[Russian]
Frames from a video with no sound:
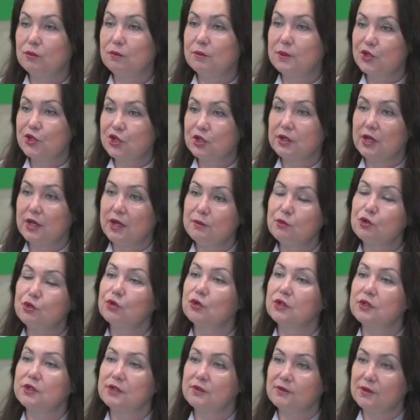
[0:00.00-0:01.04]
мы считаем, что
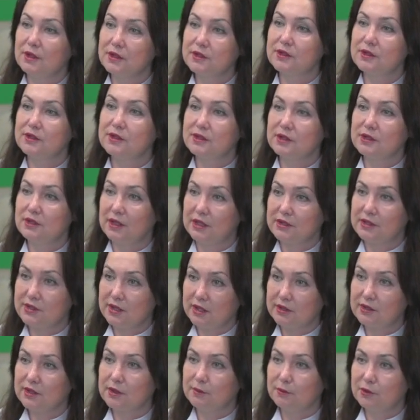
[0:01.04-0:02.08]
это связано с
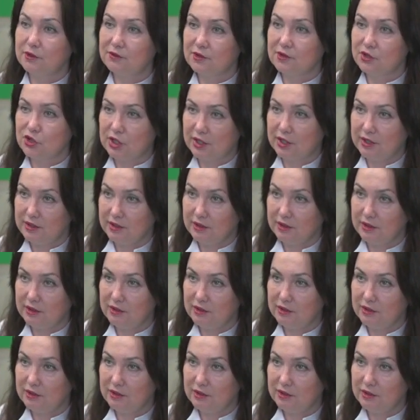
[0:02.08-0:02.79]
недостатком движения.